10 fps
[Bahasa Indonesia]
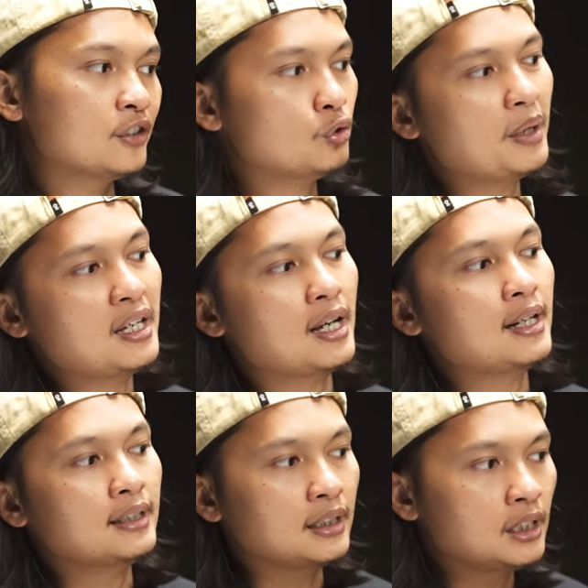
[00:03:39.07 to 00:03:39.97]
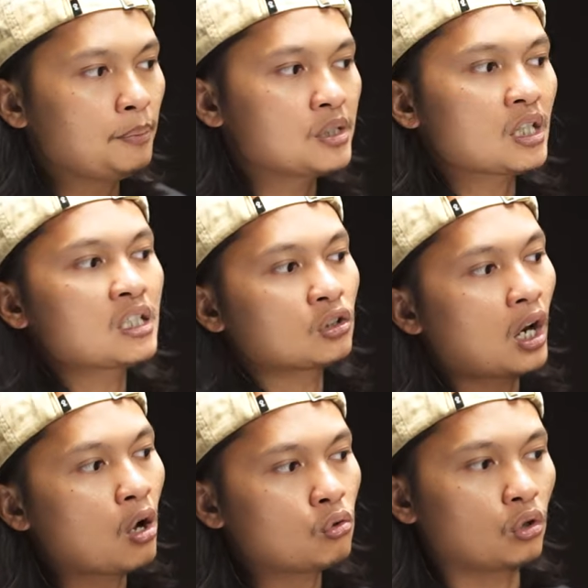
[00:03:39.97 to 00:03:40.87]
supaya ini bisa jadi
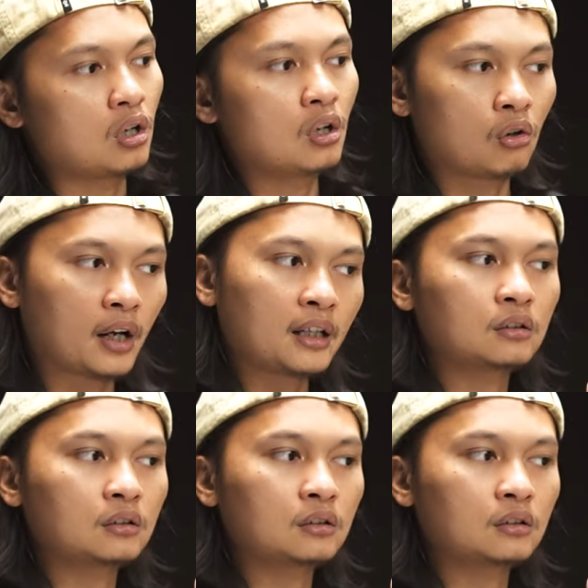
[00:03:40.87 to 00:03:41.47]
tolak ukur Core